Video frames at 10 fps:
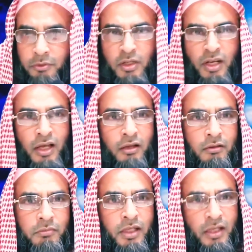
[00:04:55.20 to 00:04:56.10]
বুঝে না
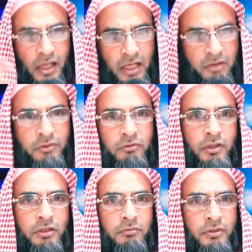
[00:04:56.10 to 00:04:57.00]
বিনা
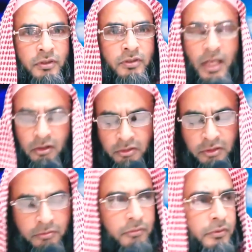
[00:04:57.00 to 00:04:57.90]
জাল
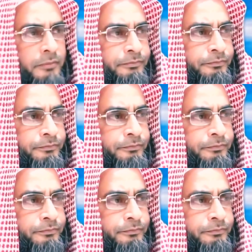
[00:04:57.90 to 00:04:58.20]
কথা বলবে